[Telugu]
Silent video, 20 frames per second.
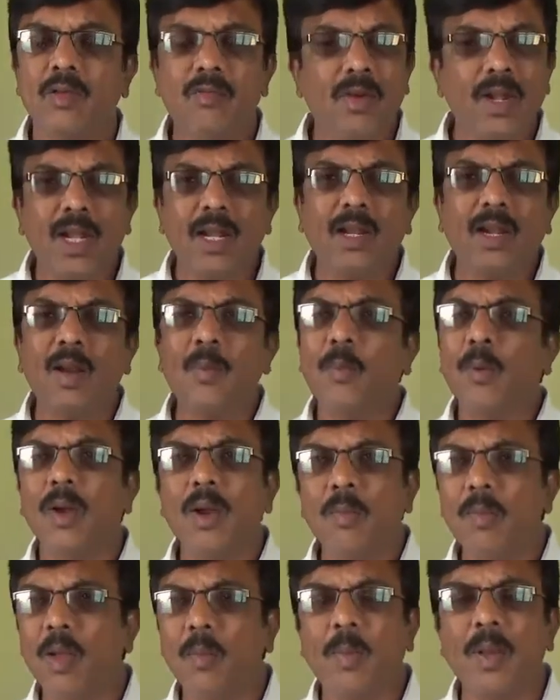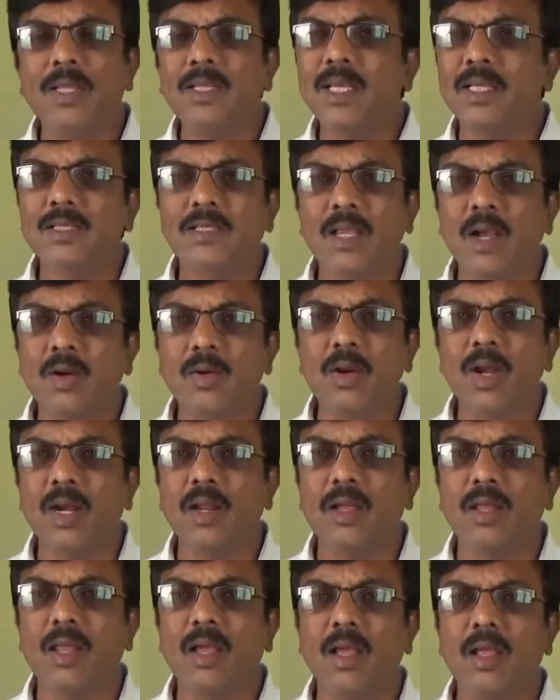వీడిక్కడ పొలంలో పనిచేస్తా
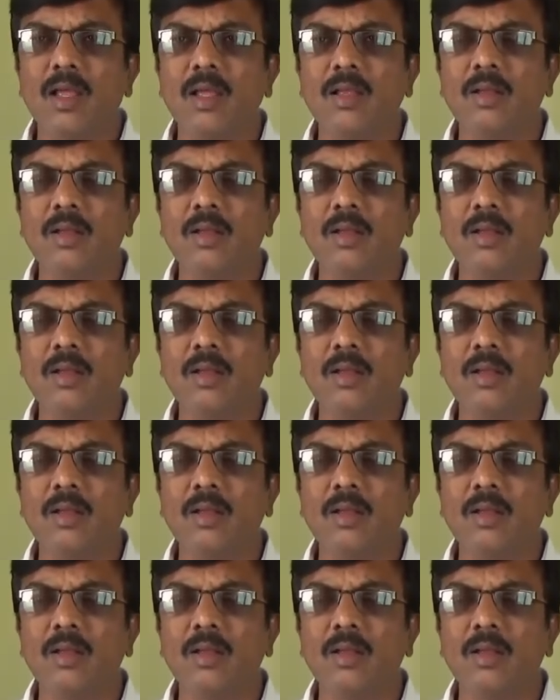ఉన్నాడు కదా